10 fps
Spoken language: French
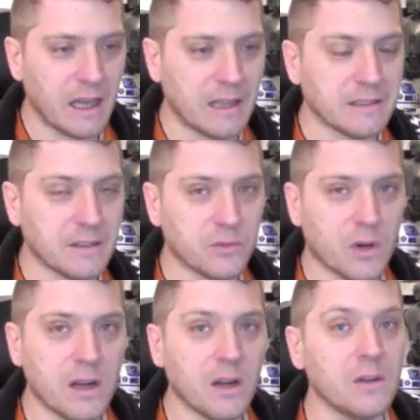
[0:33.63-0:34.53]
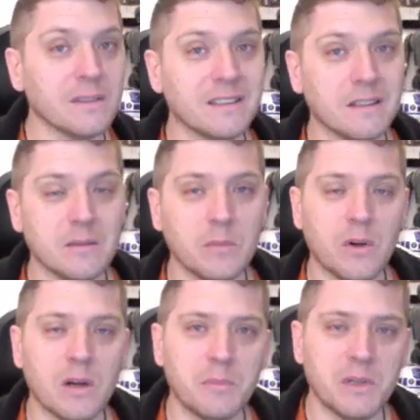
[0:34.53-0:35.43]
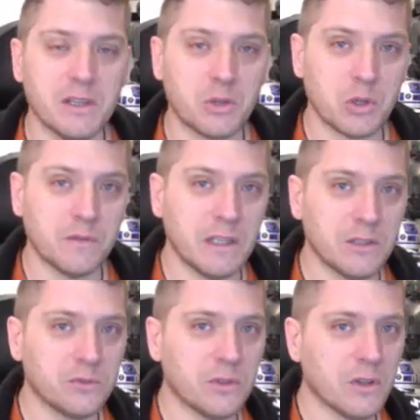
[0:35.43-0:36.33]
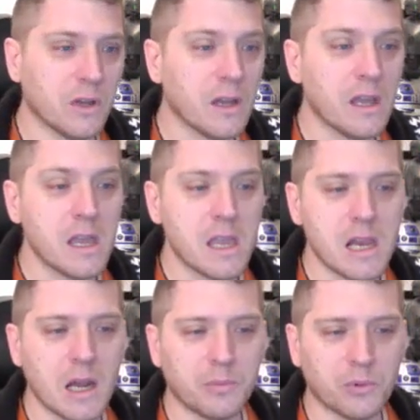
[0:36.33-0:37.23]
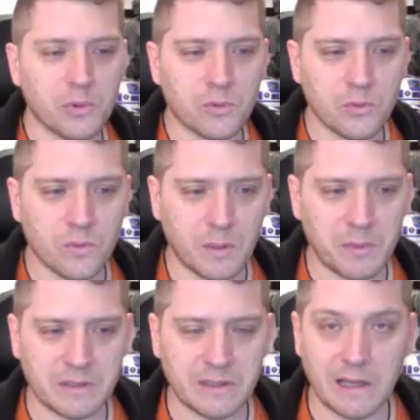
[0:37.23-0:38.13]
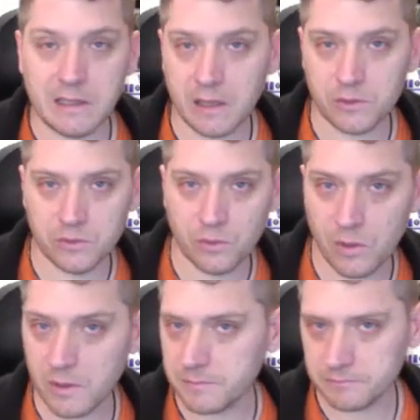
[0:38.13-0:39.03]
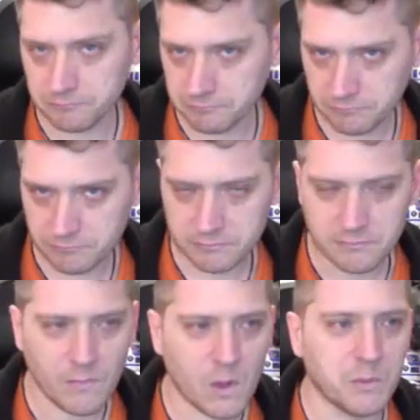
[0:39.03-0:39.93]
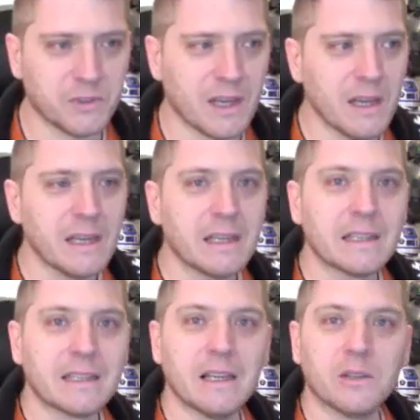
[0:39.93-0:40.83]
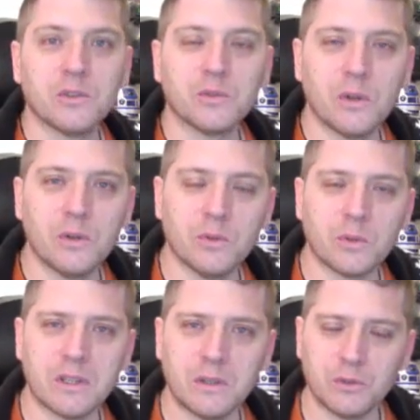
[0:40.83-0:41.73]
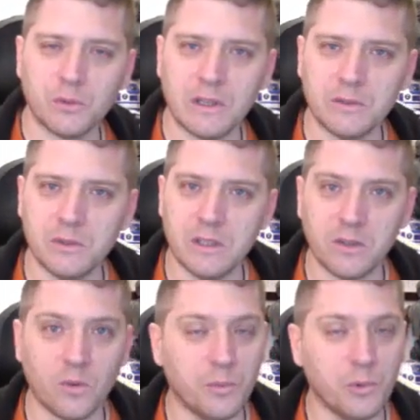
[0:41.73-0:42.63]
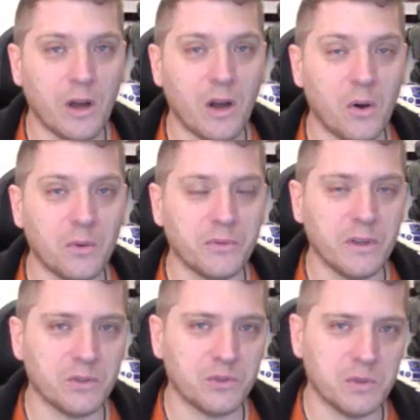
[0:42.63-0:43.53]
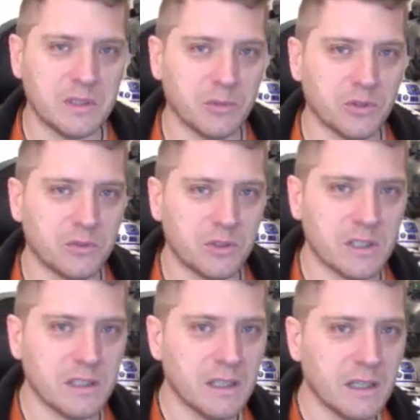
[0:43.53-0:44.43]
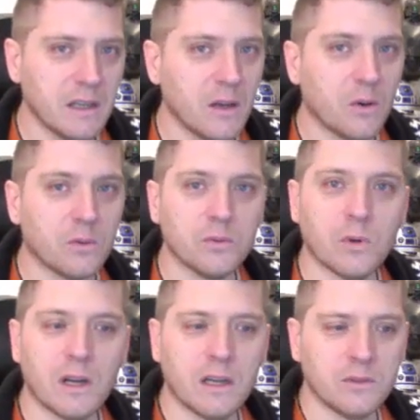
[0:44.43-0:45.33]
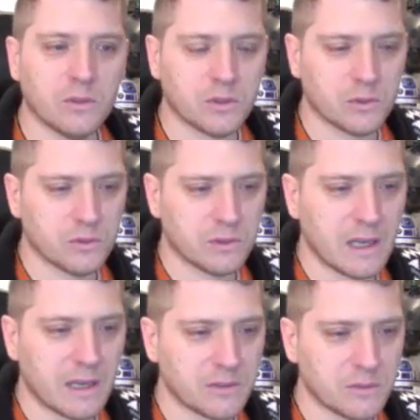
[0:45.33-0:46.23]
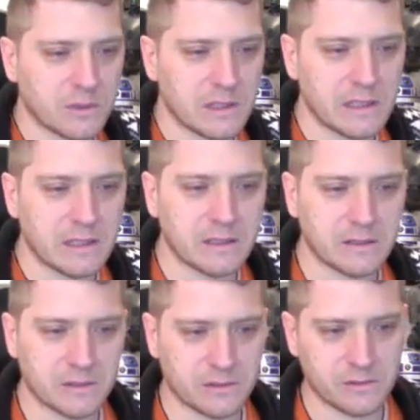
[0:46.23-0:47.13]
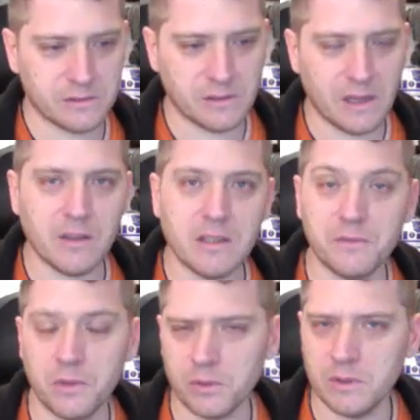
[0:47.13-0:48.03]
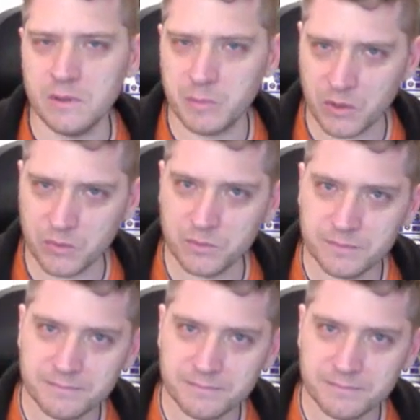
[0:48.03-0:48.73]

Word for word: à savoir anciennement appelée Chevalier d'honneur, et là pour le coup on va appeler ça la garde du roi. Comme ça, quel que soit le nom qui lui sera donné quand on pourra enfin rejouer des Bretoniens, on aura notre garde d'élite euh, avec des fleurs de lys partout.